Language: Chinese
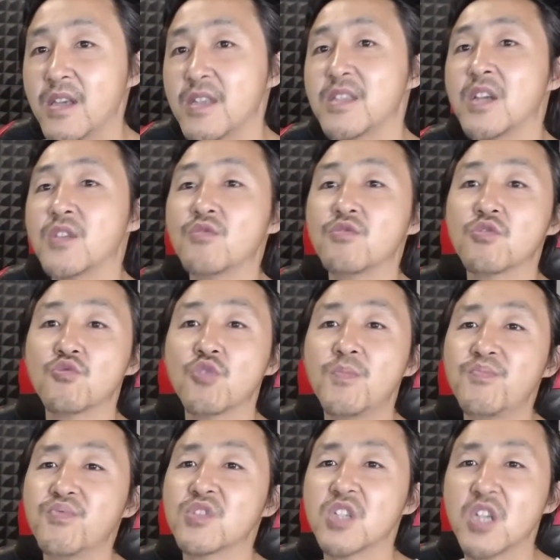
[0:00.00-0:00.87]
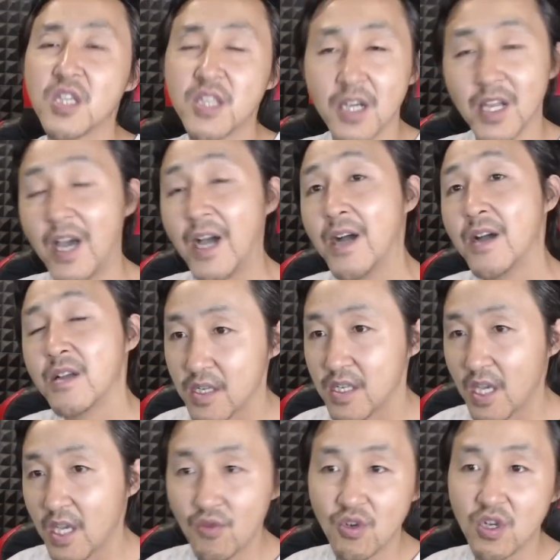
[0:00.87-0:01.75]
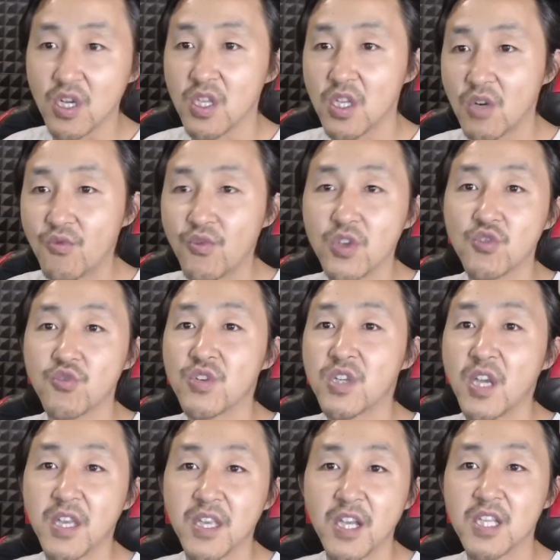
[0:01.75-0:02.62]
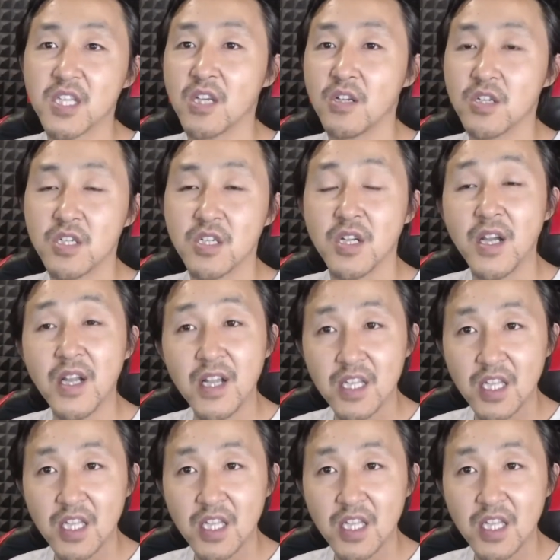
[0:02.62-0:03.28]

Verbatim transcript: 也就是说不折腾了，也有可能会出现一些城市，